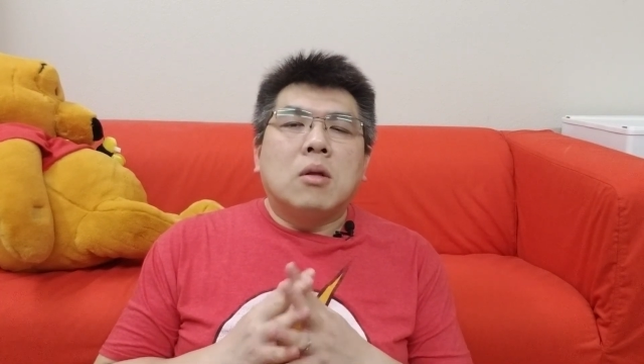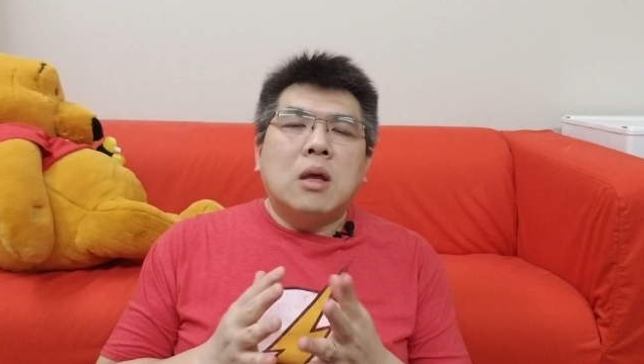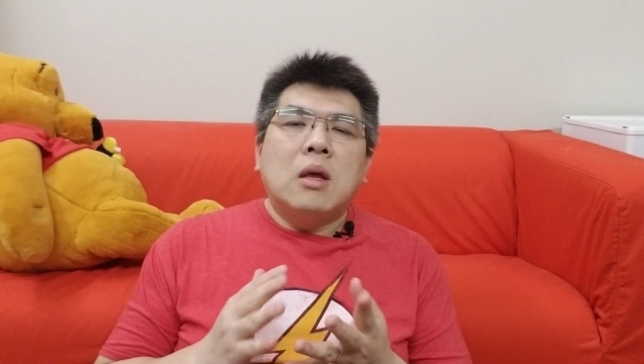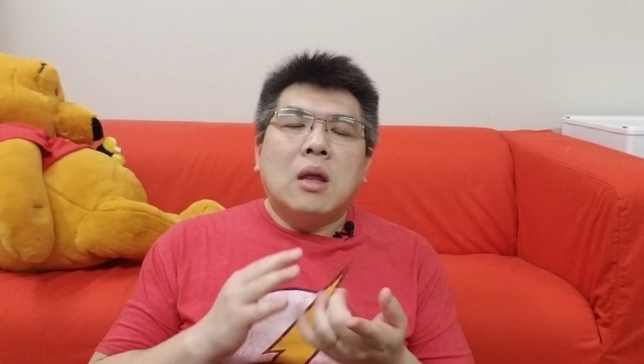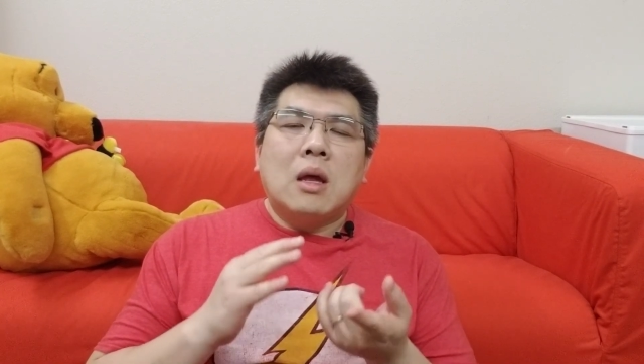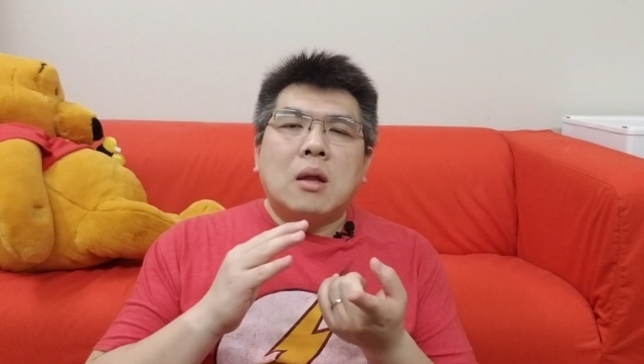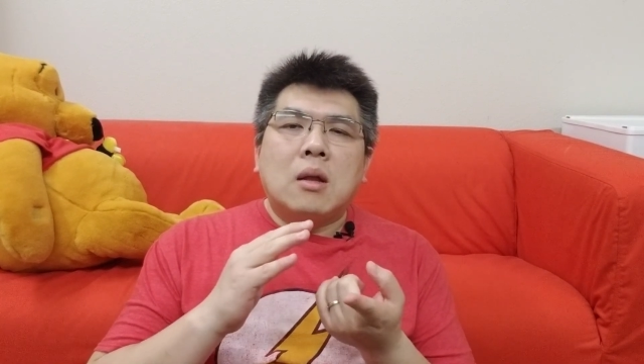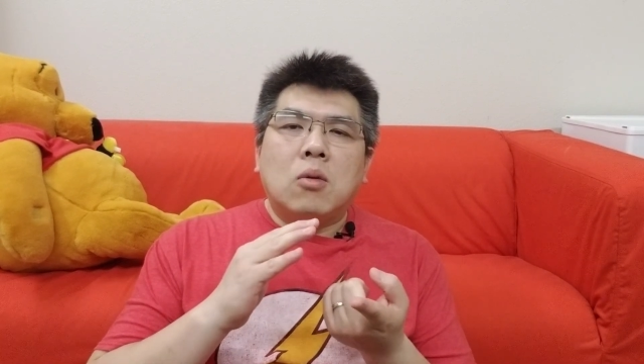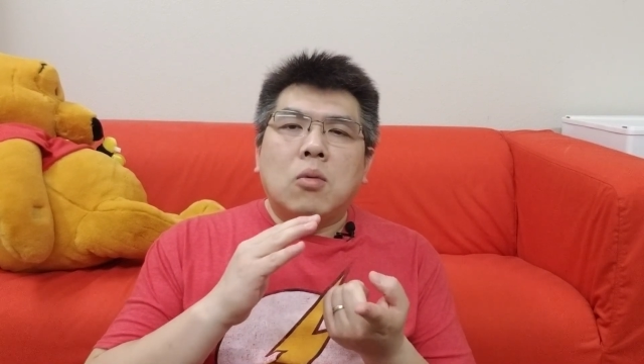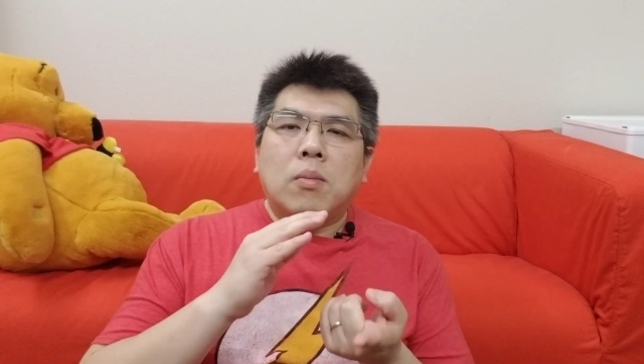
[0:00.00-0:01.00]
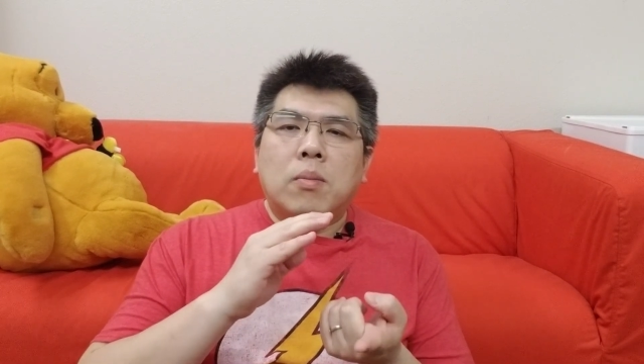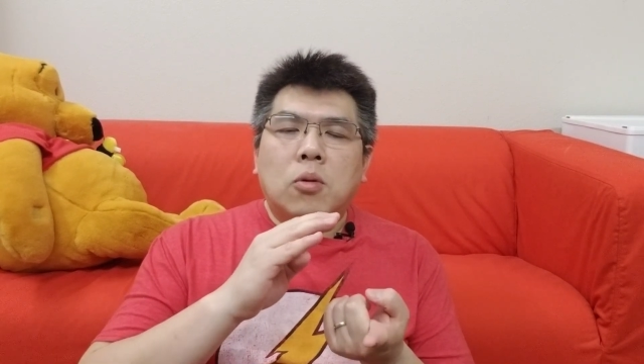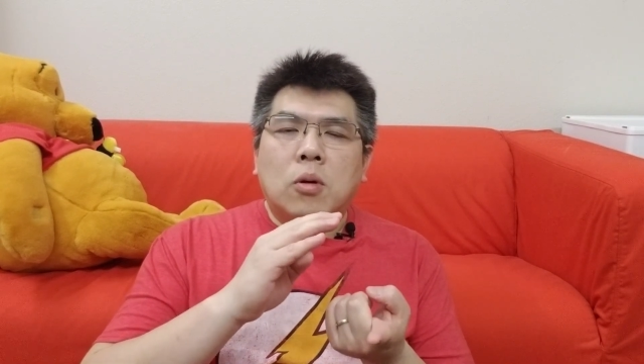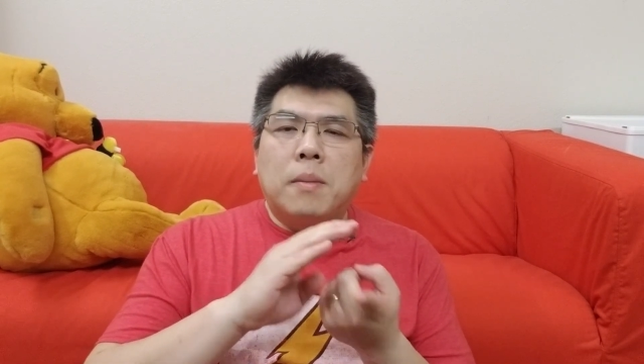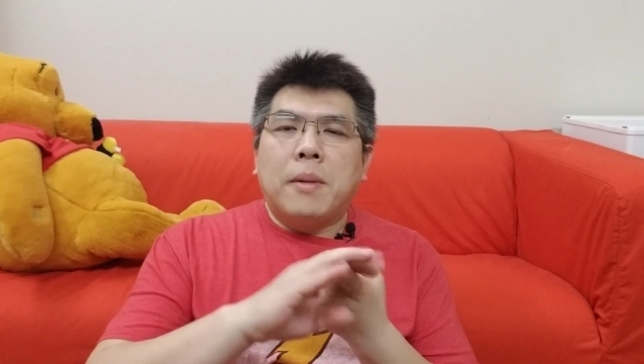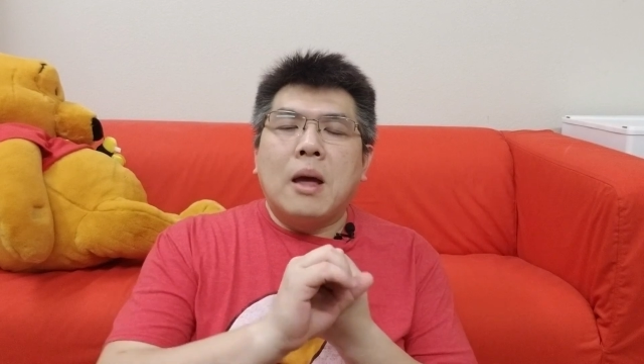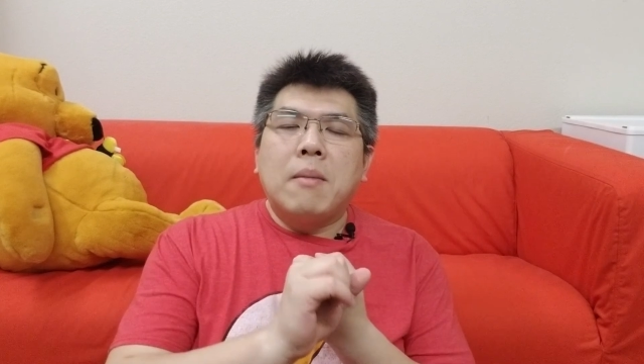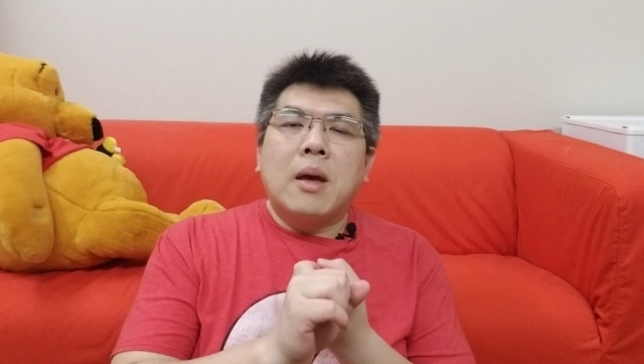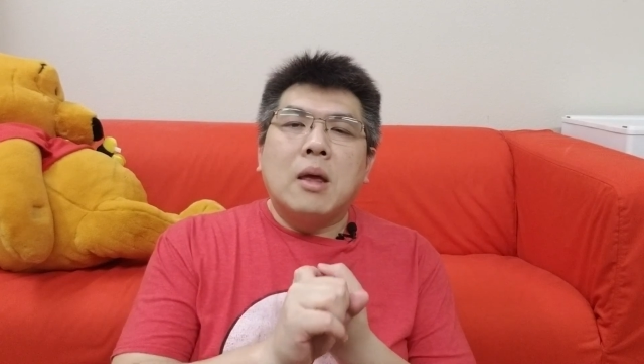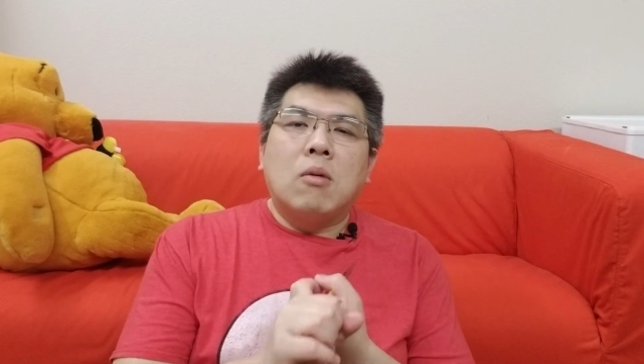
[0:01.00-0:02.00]
第一，它如除了拍
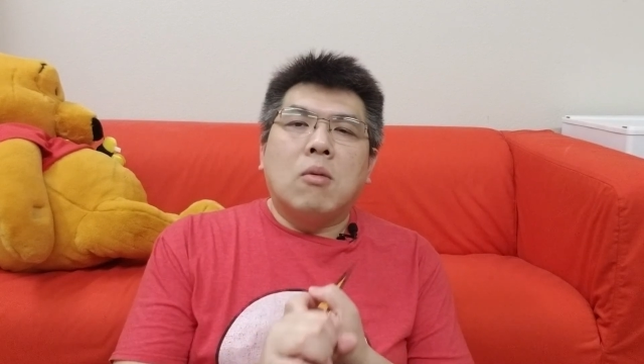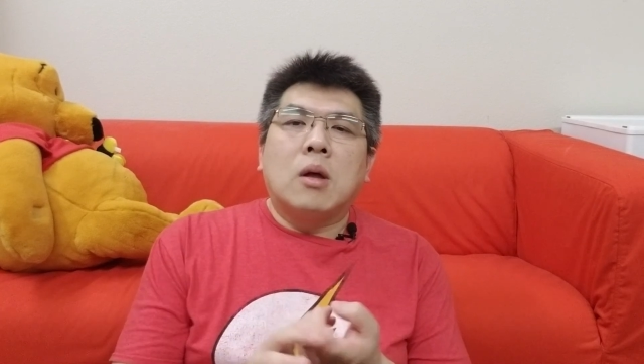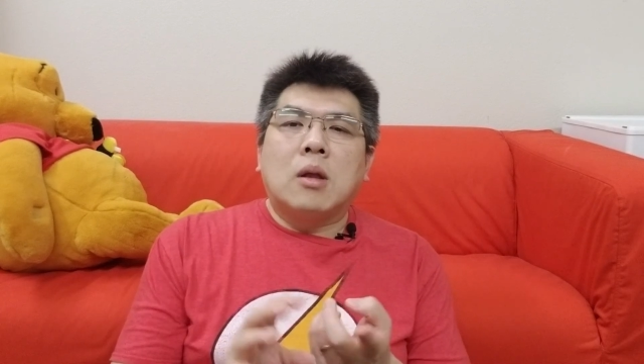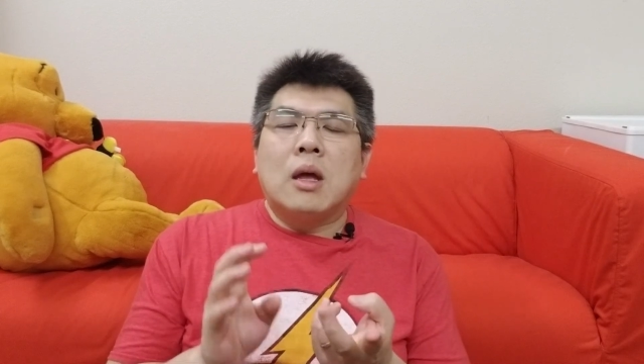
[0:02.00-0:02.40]
卖以外，